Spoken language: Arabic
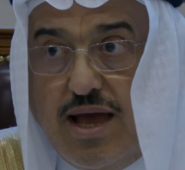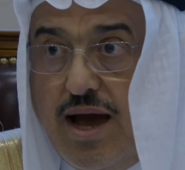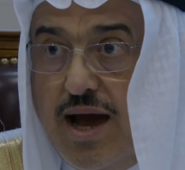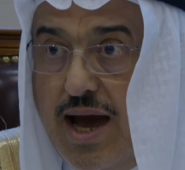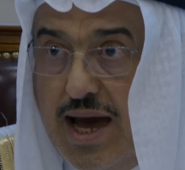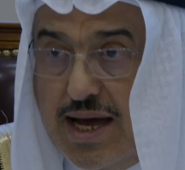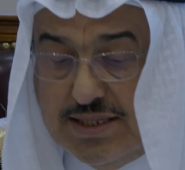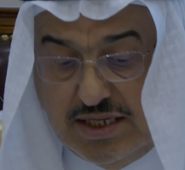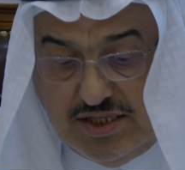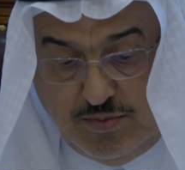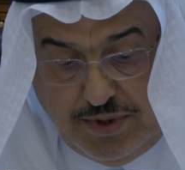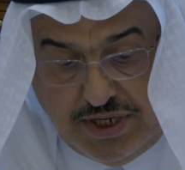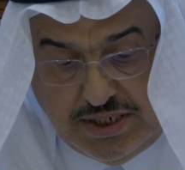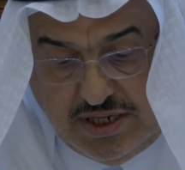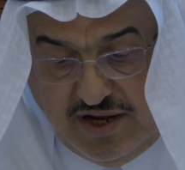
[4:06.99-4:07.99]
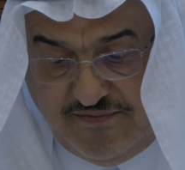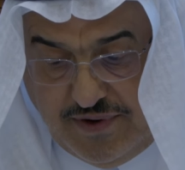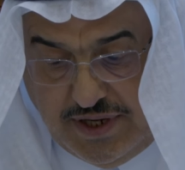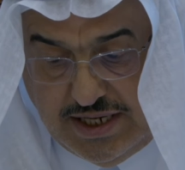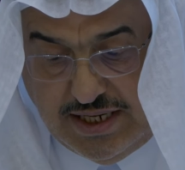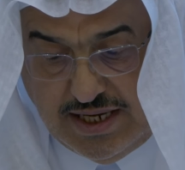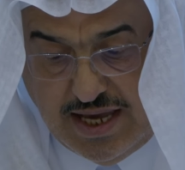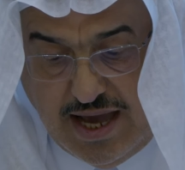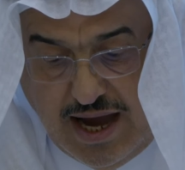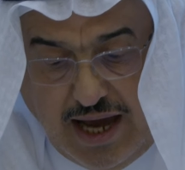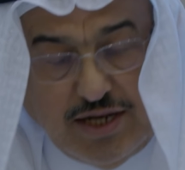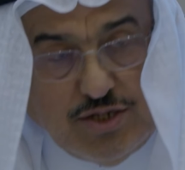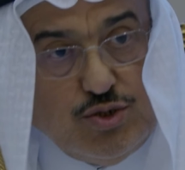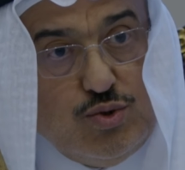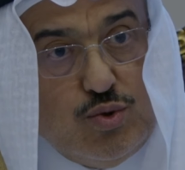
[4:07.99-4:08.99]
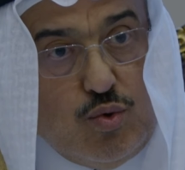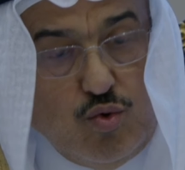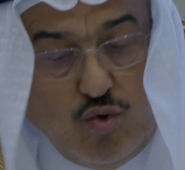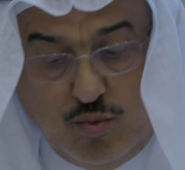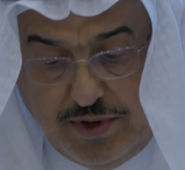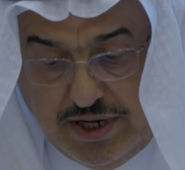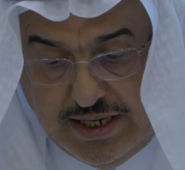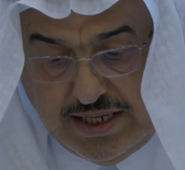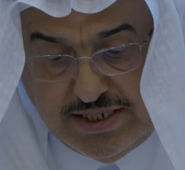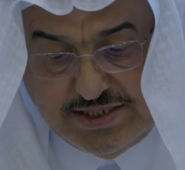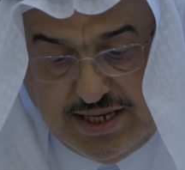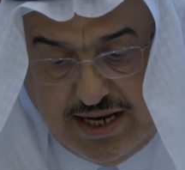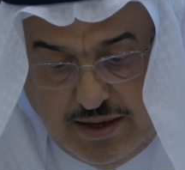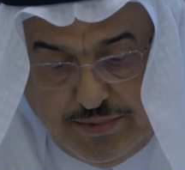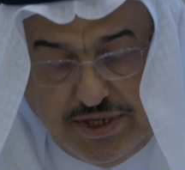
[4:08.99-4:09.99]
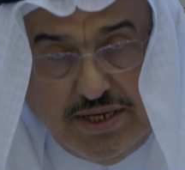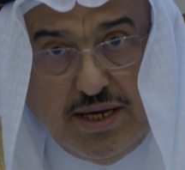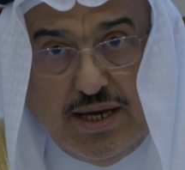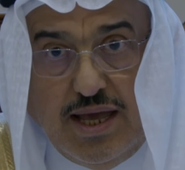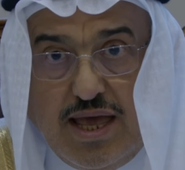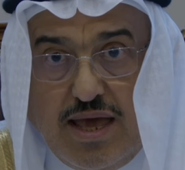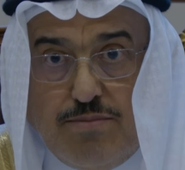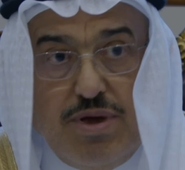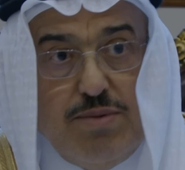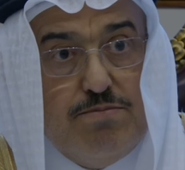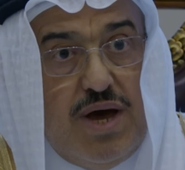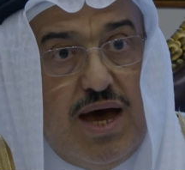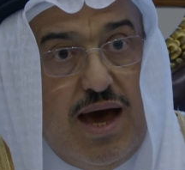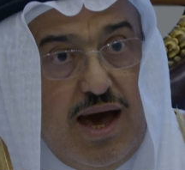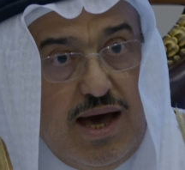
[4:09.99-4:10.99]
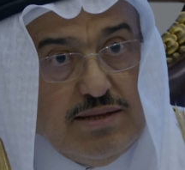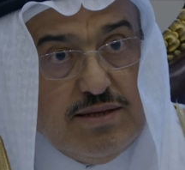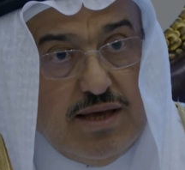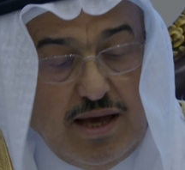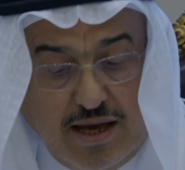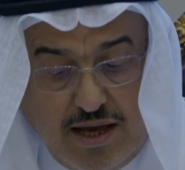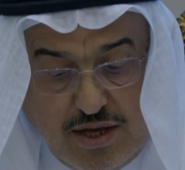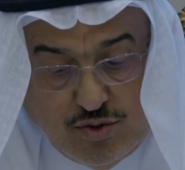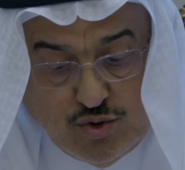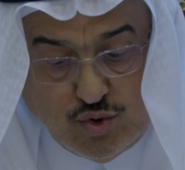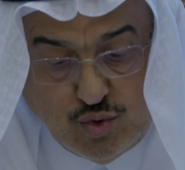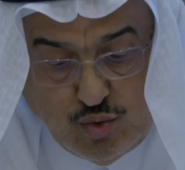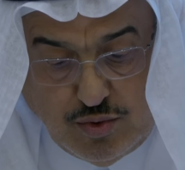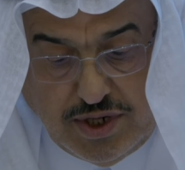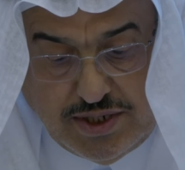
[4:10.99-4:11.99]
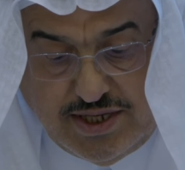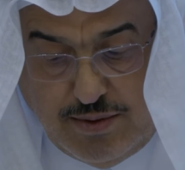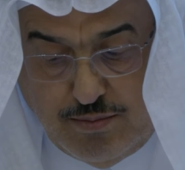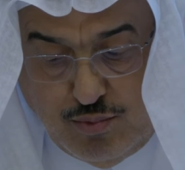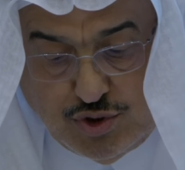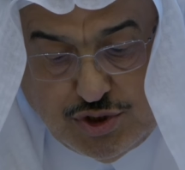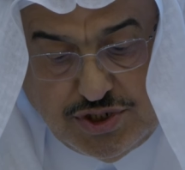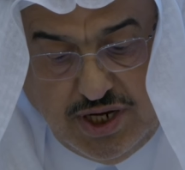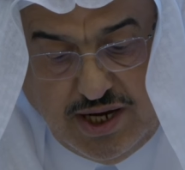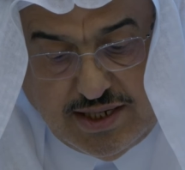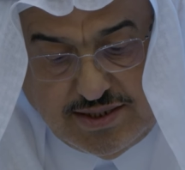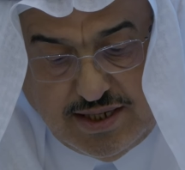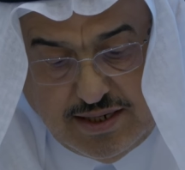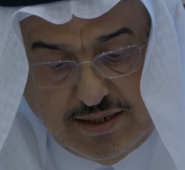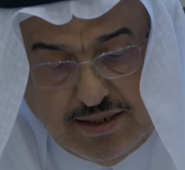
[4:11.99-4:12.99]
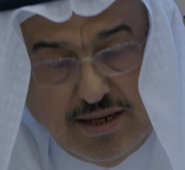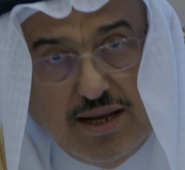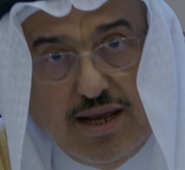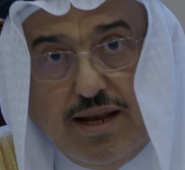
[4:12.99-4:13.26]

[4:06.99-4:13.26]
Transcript: عادت بالنفع على الشعوب الإسلامية مما أعطى صورة مشرقة